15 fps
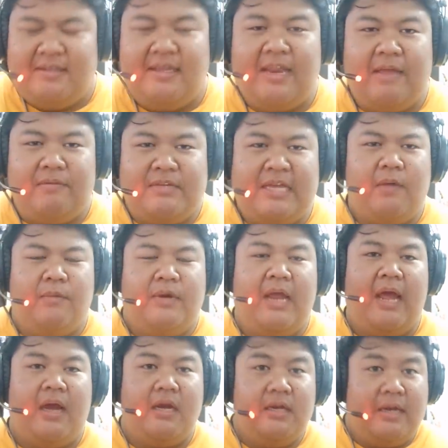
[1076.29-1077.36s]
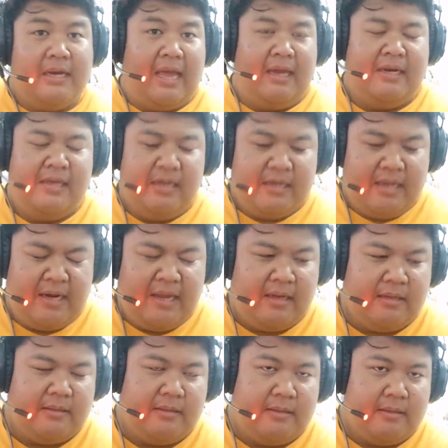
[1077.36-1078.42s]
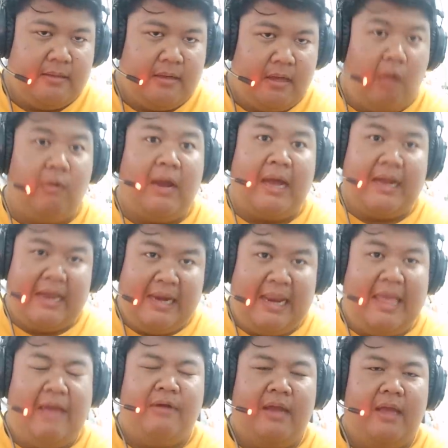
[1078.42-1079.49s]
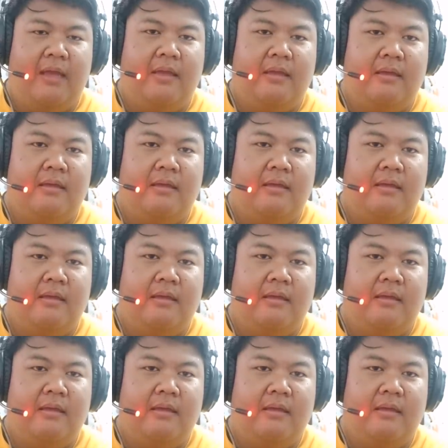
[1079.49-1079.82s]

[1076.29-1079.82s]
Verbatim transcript: นั่นแหละวิชั่นกับวันด้าคือในหนังเรื่องนี้เนี่ยเขารักกันแล้วนะ